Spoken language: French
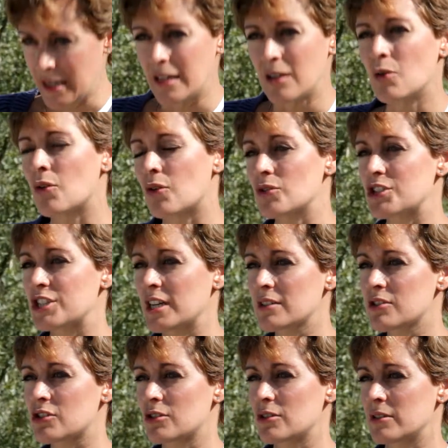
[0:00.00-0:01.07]
Et on
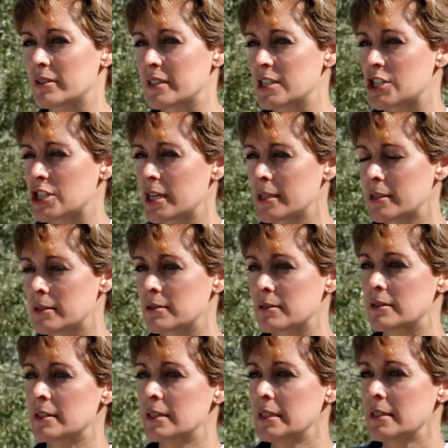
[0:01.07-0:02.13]
recherche des gènes
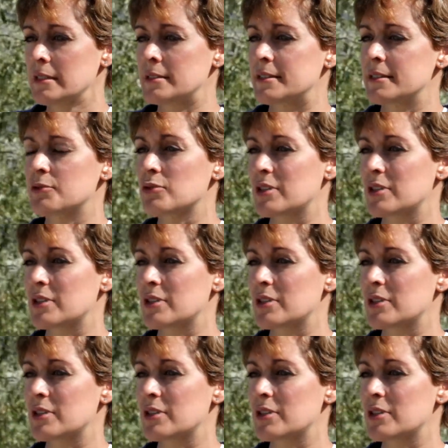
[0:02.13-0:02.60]
dits de